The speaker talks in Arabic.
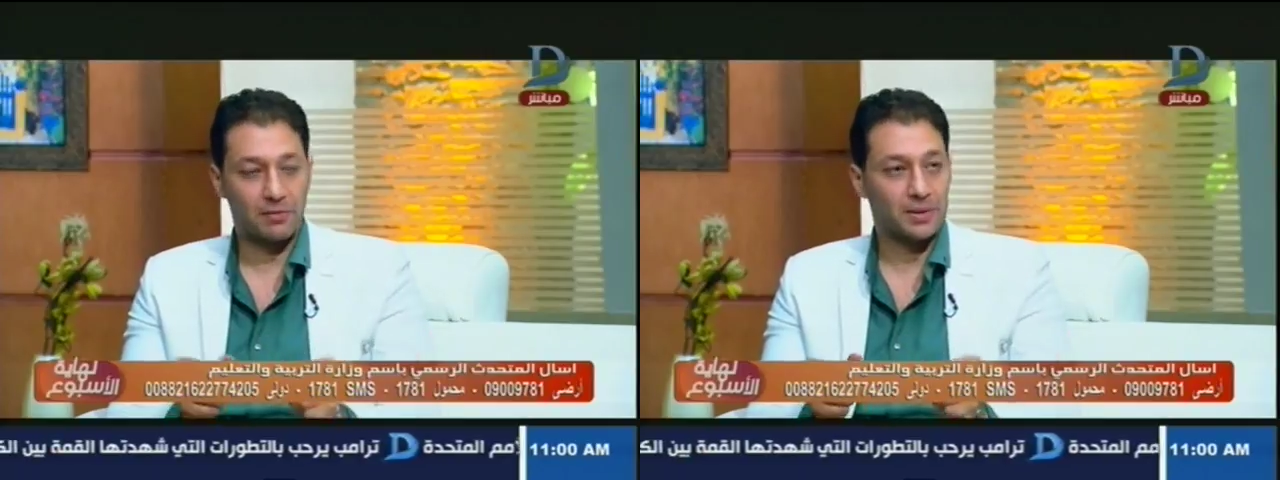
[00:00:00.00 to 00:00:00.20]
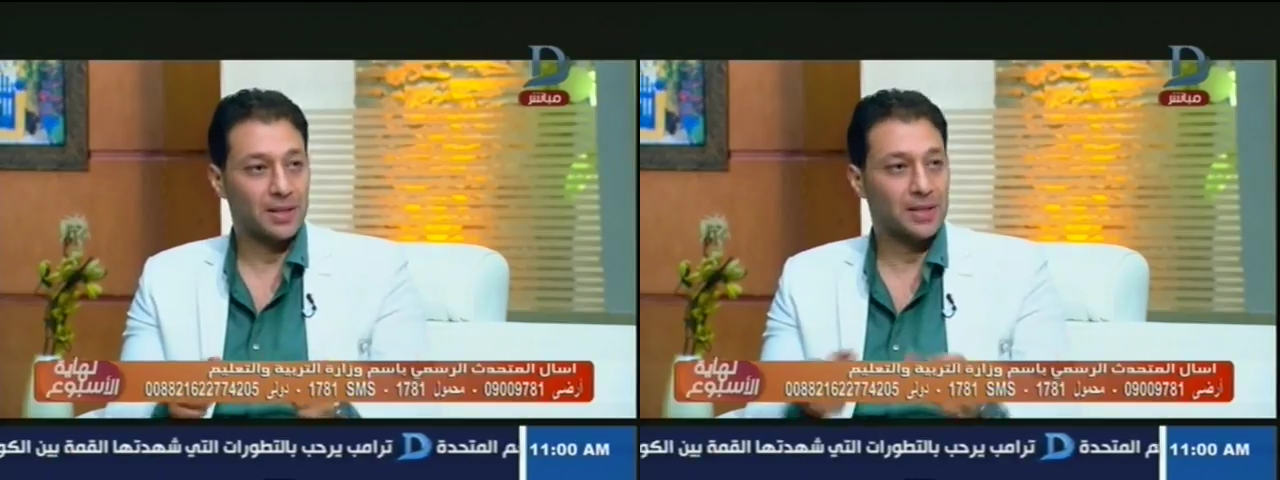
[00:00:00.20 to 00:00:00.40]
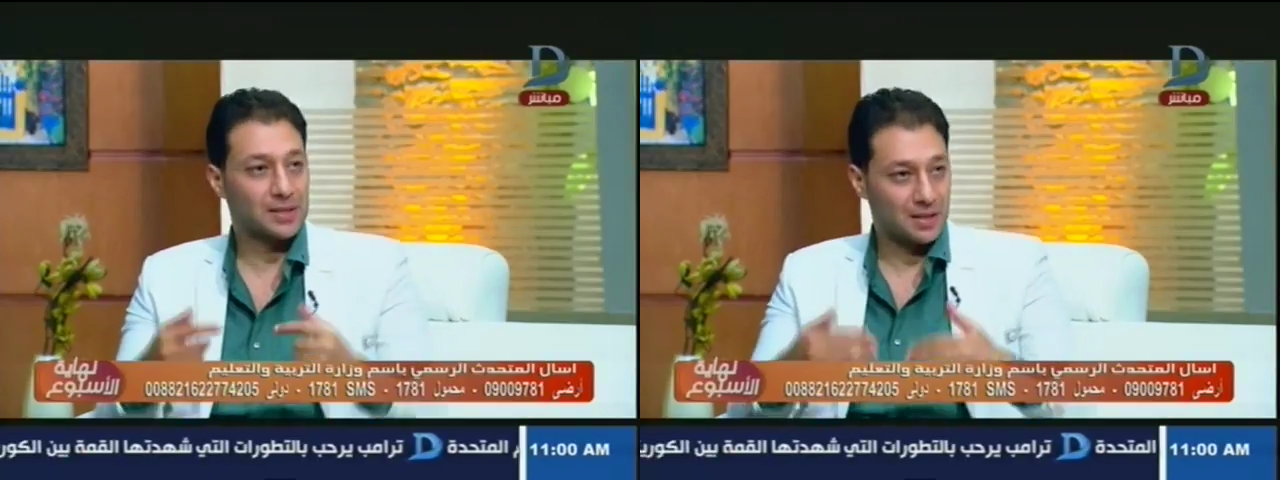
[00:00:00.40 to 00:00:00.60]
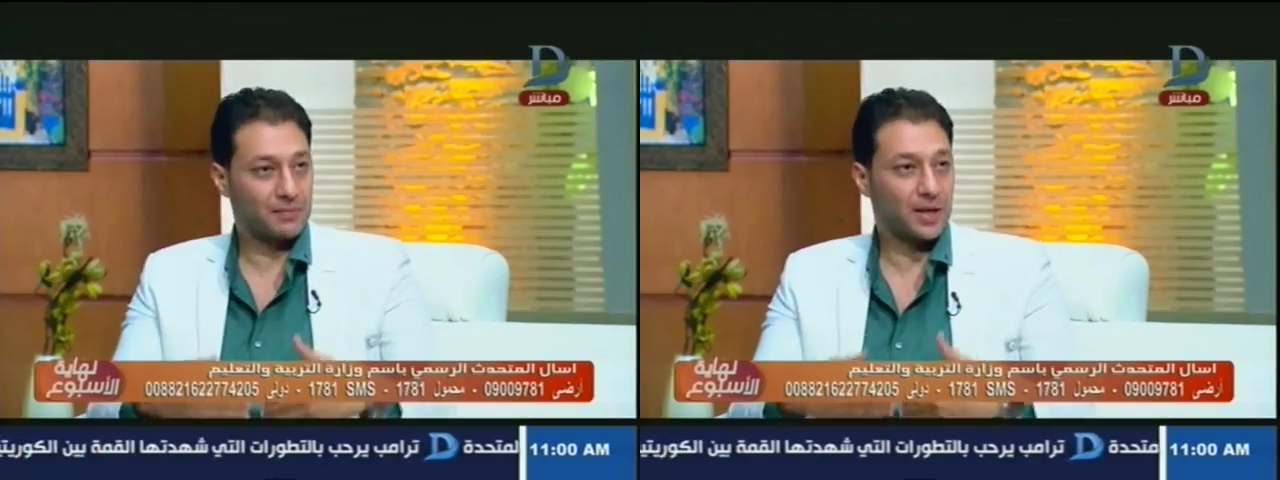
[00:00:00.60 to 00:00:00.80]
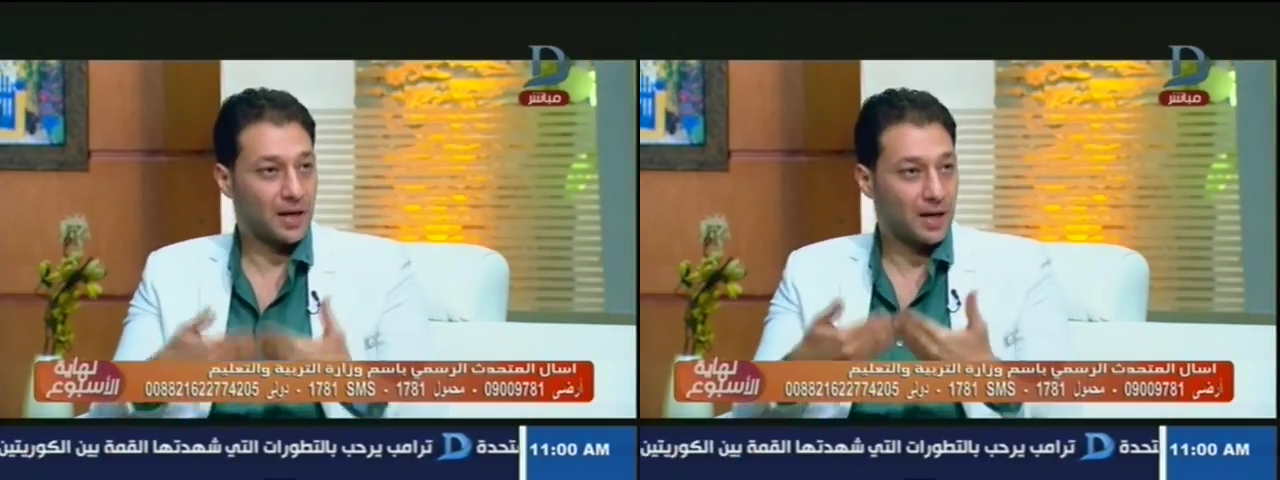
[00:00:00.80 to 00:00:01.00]
في المدارس
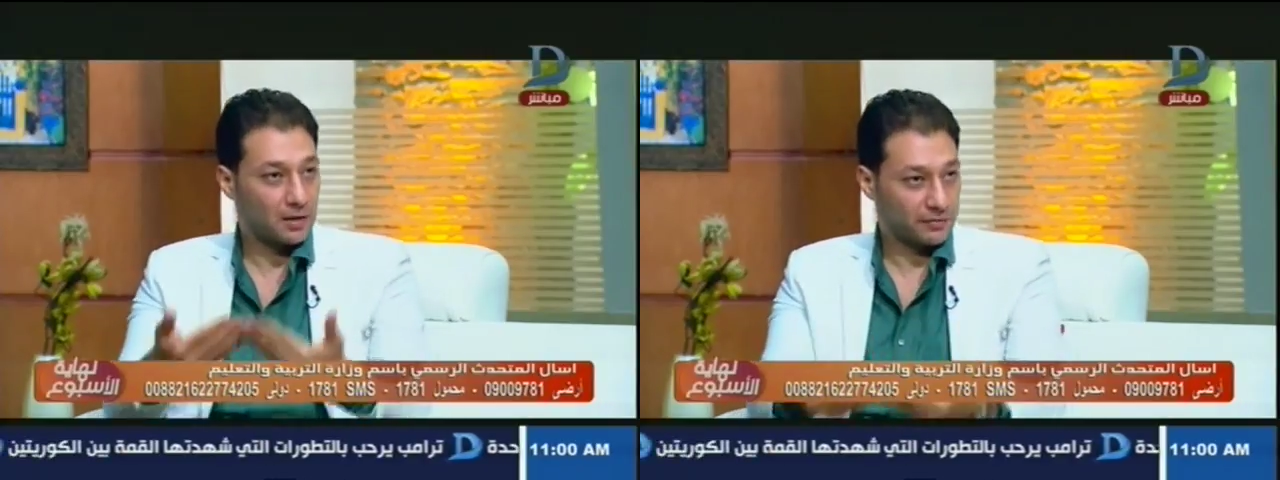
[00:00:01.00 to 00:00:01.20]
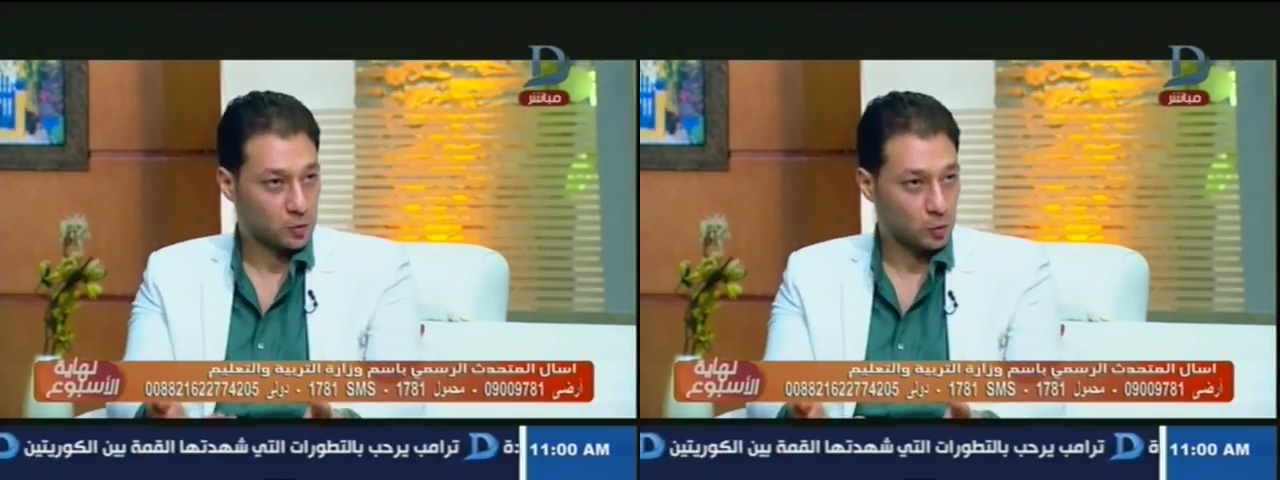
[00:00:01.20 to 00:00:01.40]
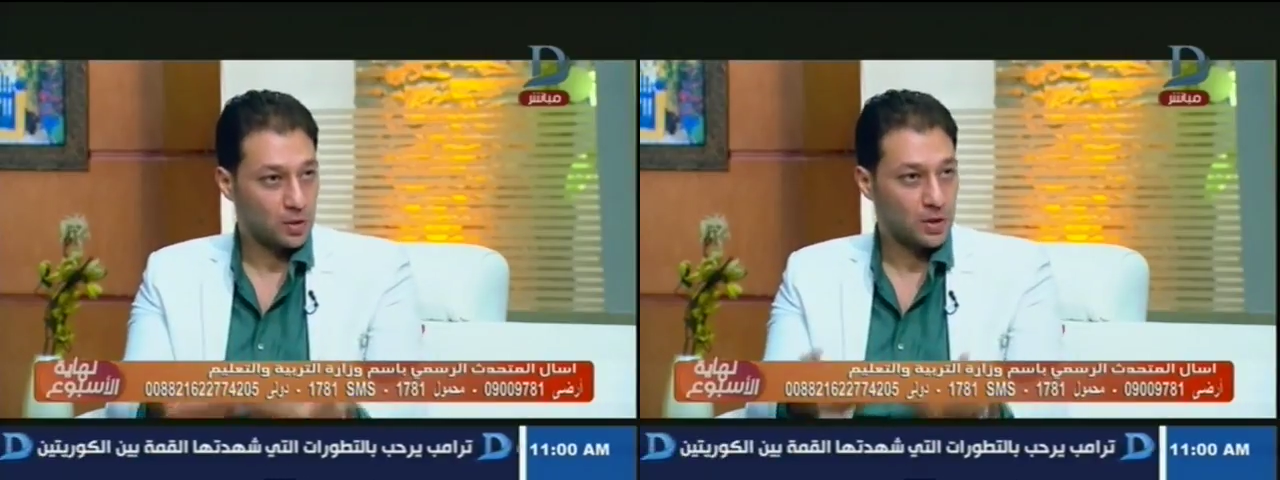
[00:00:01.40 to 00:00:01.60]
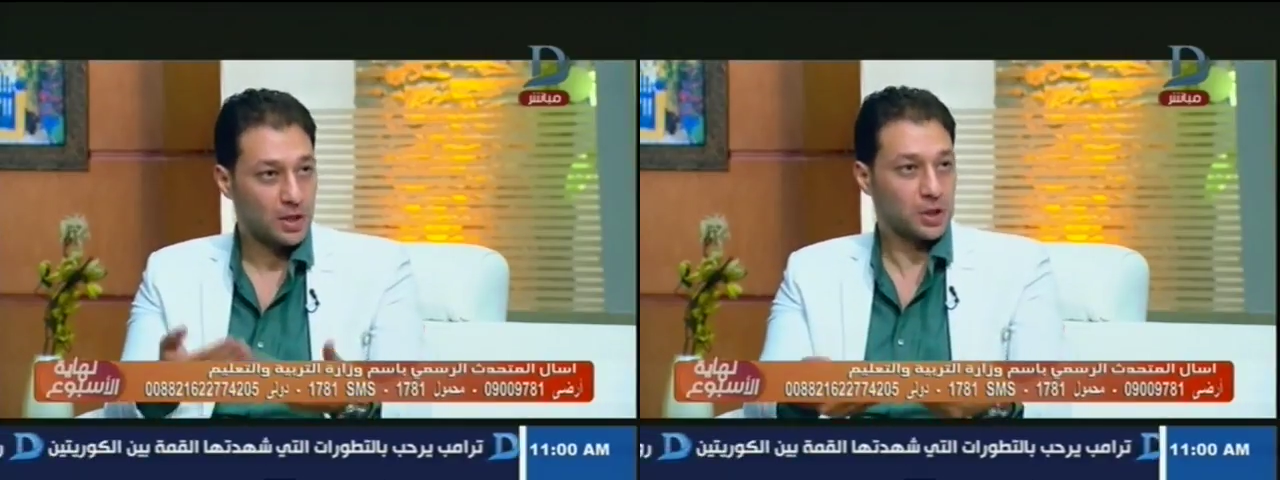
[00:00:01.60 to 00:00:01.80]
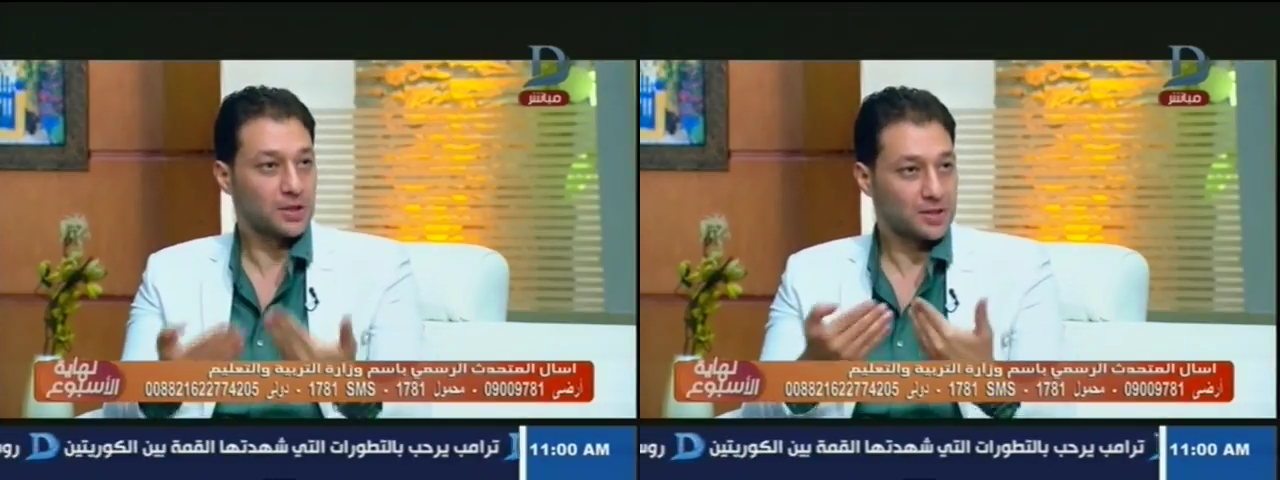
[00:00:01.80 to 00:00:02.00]
اللي بخلق فصول
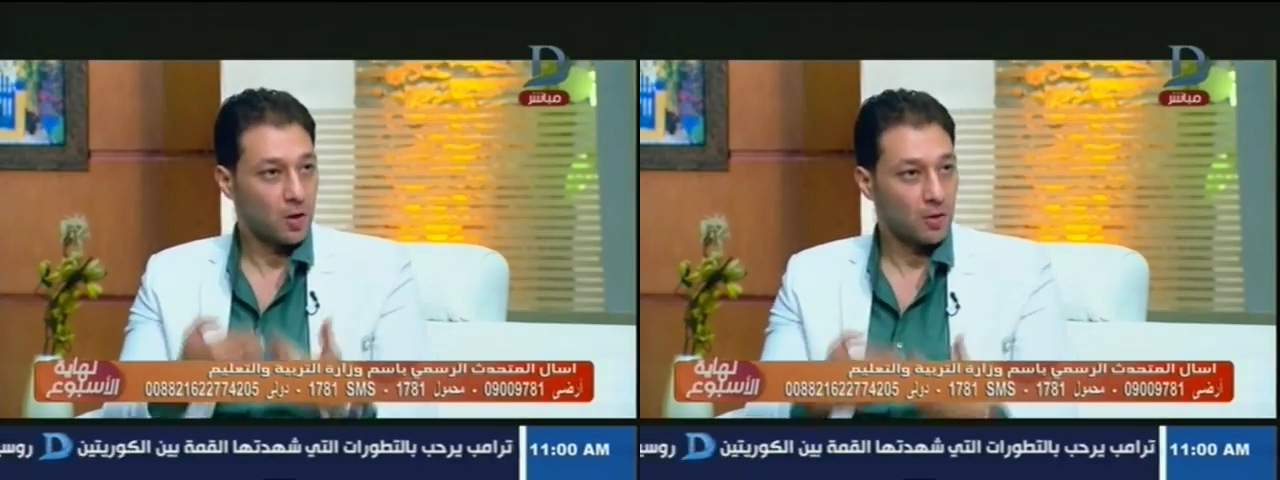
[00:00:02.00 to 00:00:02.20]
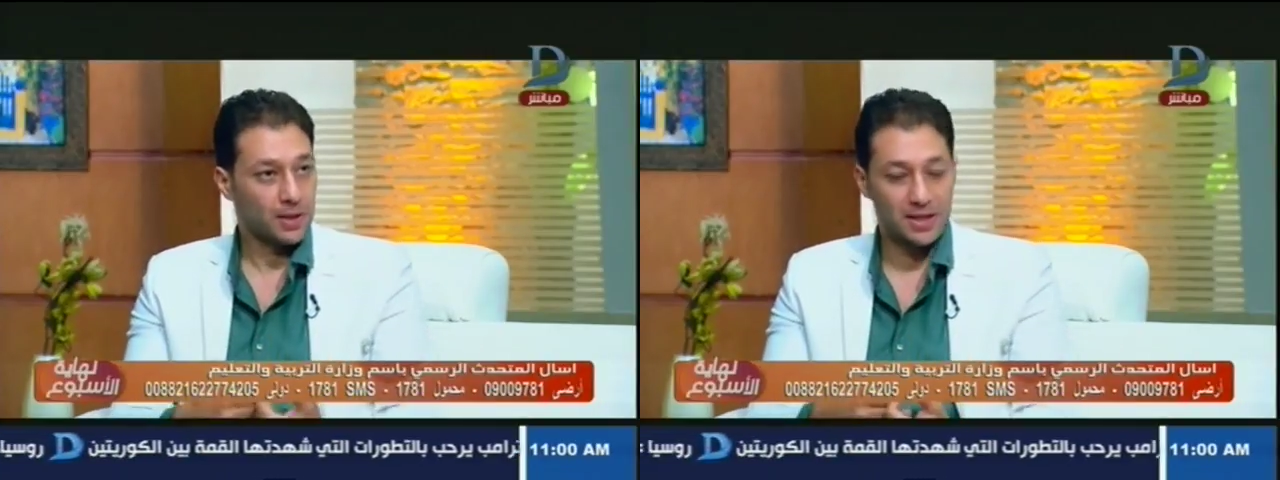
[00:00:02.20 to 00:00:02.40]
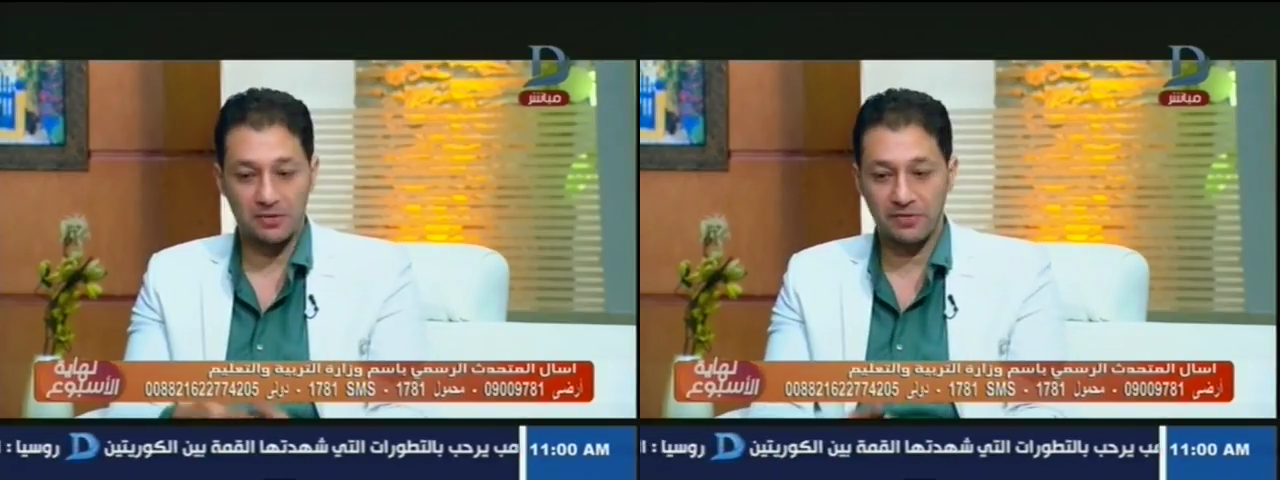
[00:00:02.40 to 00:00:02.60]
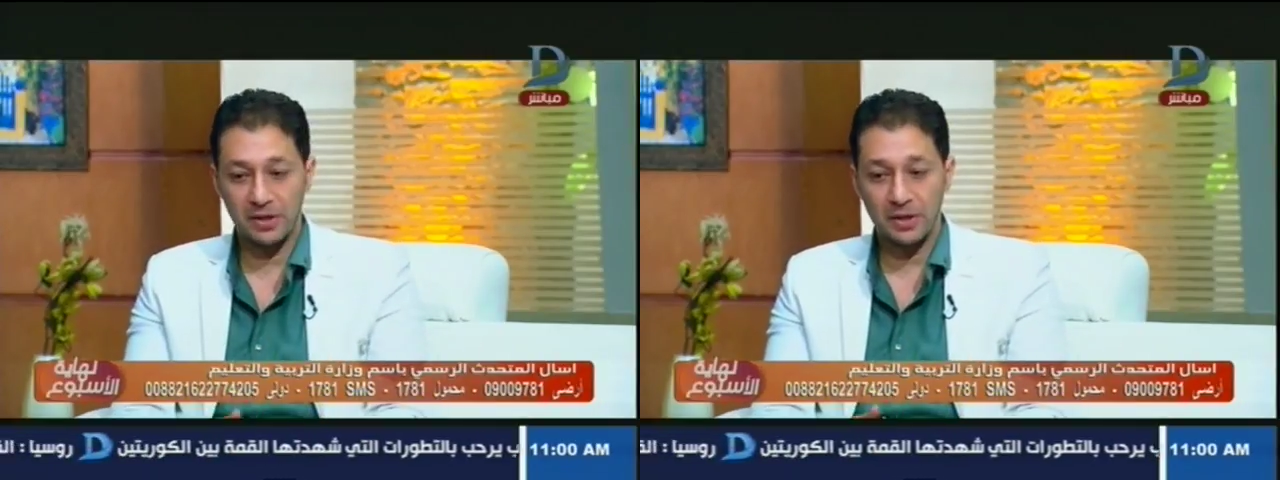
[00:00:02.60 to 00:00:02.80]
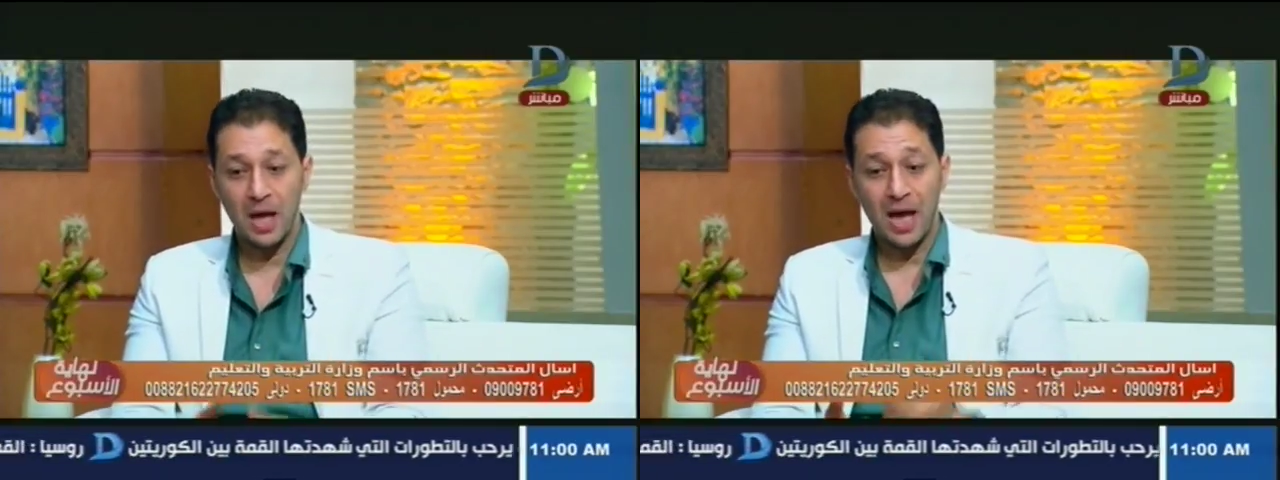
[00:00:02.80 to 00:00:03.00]
عشان تستوعب
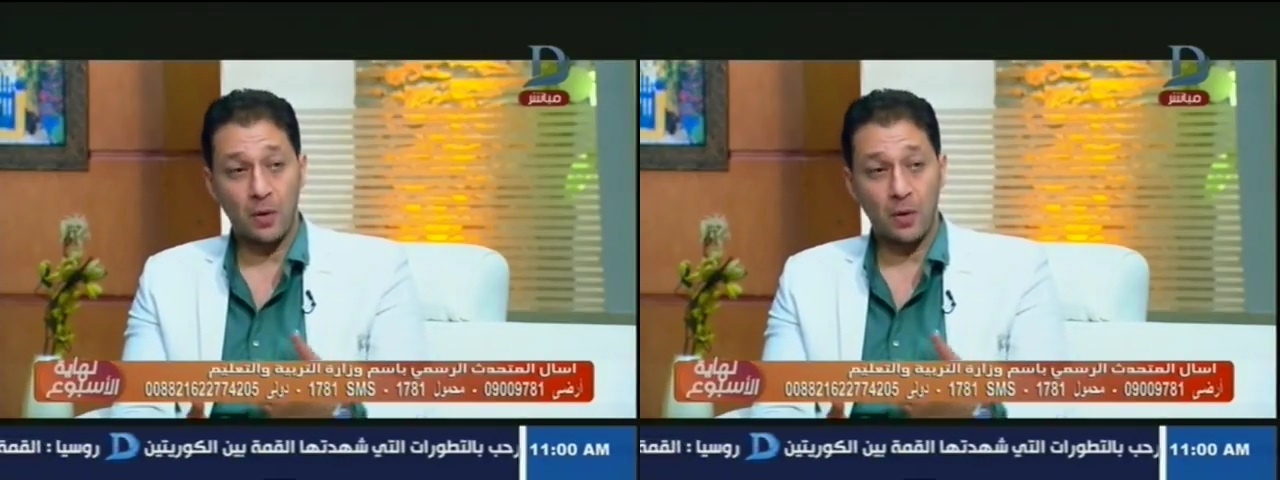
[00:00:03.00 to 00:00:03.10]
الكثافات